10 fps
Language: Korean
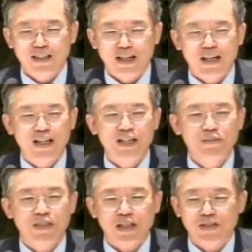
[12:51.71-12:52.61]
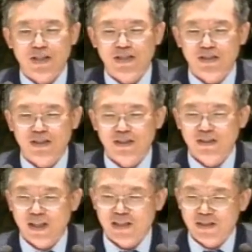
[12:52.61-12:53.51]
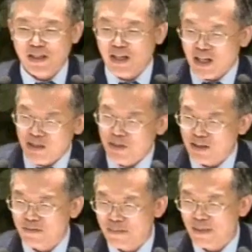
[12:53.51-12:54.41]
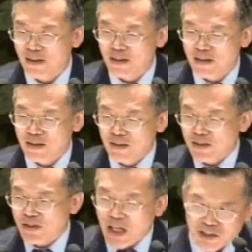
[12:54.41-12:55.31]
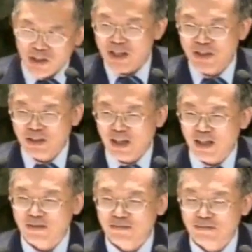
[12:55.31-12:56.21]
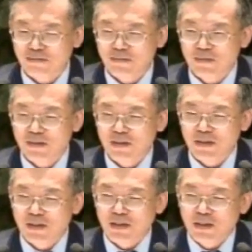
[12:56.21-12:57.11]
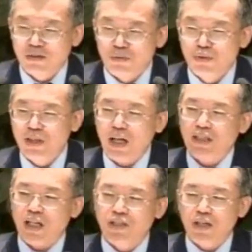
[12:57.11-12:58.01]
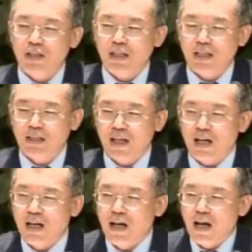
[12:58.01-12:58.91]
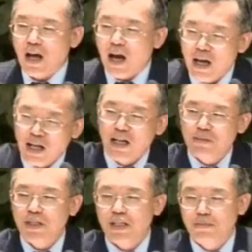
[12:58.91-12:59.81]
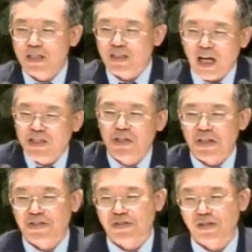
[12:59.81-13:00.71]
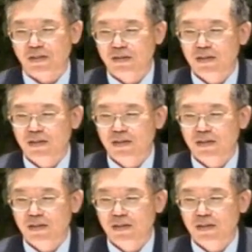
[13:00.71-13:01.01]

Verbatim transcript: 하나님이 작정하신 거예요. 따라서 하나님이 작정하셨다. 우리가 작정한 게 아니라 하나님이 이미 작정하셨어요.